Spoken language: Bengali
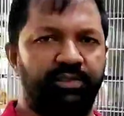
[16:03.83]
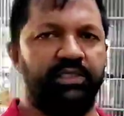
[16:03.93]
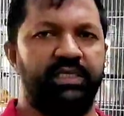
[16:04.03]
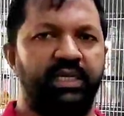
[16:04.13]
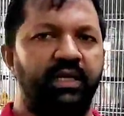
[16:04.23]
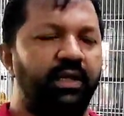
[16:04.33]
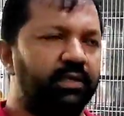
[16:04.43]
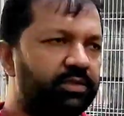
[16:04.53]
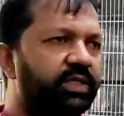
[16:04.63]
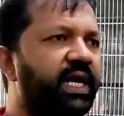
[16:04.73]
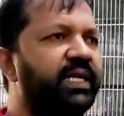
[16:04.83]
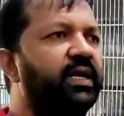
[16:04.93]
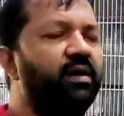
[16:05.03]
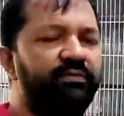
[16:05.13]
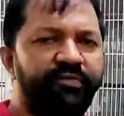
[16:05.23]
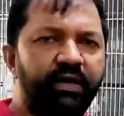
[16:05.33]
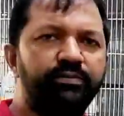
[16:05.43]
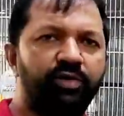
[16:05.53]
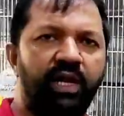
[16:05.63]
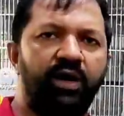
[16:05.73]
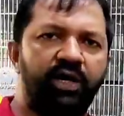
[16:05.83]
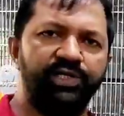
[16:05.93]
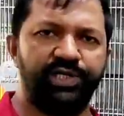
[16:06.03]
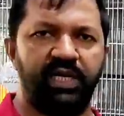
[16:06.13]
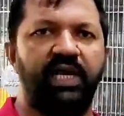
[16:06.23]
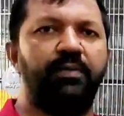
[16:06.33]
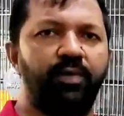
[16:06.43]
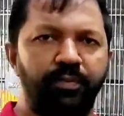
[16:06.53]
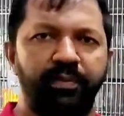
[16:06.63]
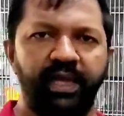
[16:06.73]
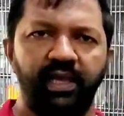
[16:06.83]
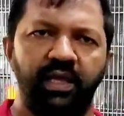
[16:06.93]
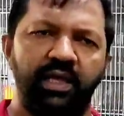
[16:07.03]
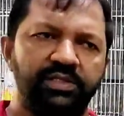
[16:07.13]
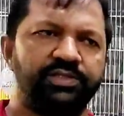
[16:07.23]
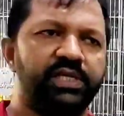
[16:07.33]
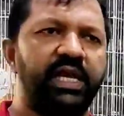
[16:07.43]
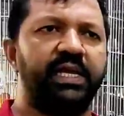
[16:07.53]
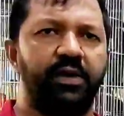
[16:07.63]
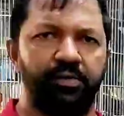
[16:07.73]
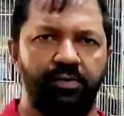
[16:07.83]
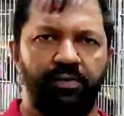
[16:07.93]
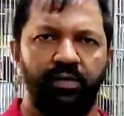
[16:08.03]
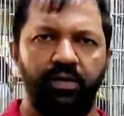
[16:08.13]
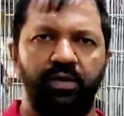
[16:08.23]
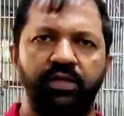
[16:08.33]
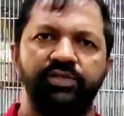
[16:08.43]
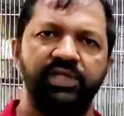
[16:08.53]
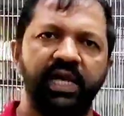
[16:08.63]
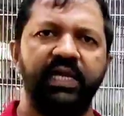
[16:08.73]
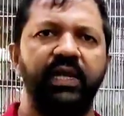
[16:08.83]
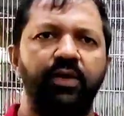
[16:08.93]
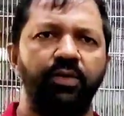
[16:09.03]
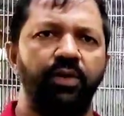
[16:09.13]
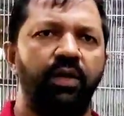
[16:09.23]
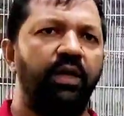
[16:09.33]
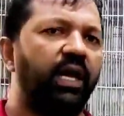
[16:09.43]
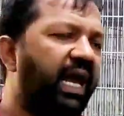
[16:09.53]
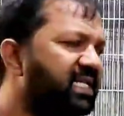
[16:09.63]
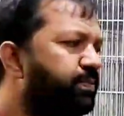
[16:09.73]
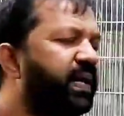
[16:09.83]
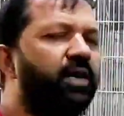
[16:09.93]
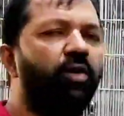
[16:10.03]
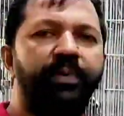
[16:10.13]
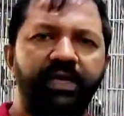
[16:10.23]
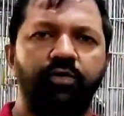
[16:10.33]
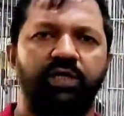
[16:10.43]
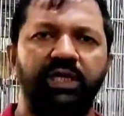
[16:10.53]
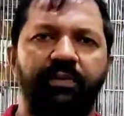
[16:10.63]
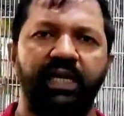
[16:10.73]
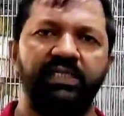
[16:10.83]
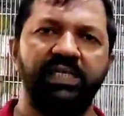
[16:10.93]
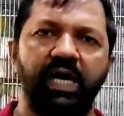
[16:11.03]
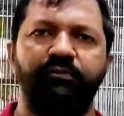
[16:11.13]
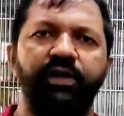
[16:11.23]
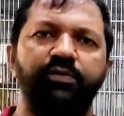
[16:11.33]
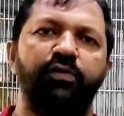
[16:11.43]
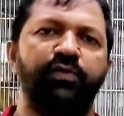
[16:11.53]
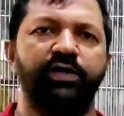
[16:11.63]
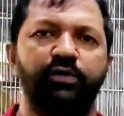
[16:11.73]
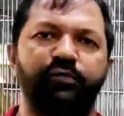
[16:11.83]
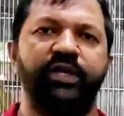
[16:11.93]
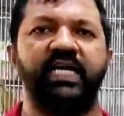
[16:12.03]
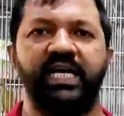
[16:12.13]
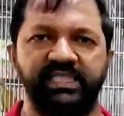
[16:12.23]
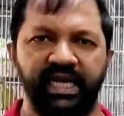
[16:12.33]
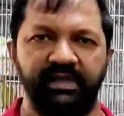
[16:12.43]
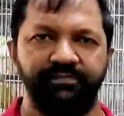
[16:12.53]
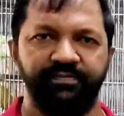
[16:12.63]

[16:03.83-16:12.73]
করতেছে যদি একটা কনফার্ম জোড়া হয় ছেলে এবং মেয়ে যে কেউ যে কেউ হ্যান্ডস ম্যাকাও ব্রিড করতে পারে চার ফিট দুই ফিট দুই ফিট খাঁচায়